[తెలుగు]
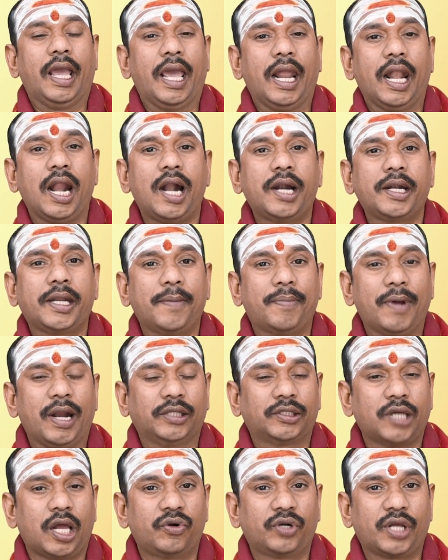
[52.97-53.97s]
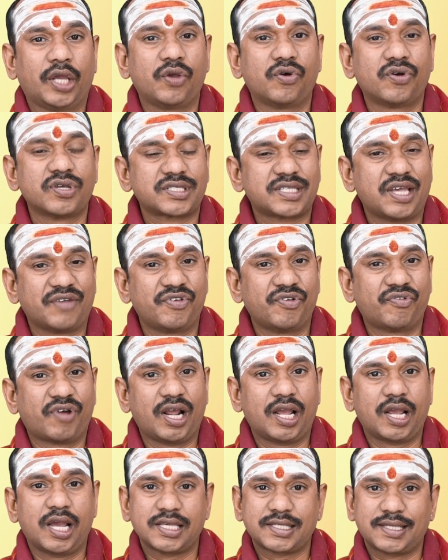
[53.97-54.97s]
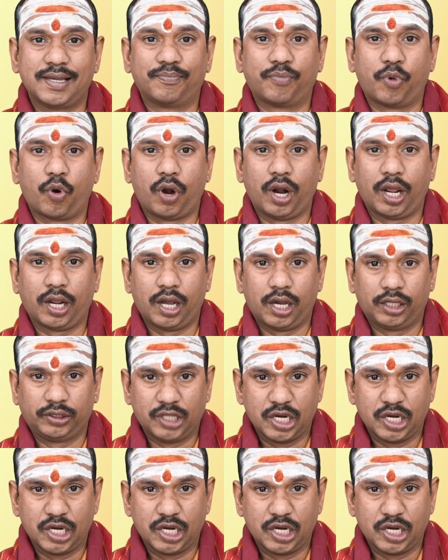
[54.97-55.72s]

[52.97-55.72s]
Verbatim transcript: ఎలాంటి ఫలితాలు ఉంటాయో సవివరంగా సంపూర్ణంగా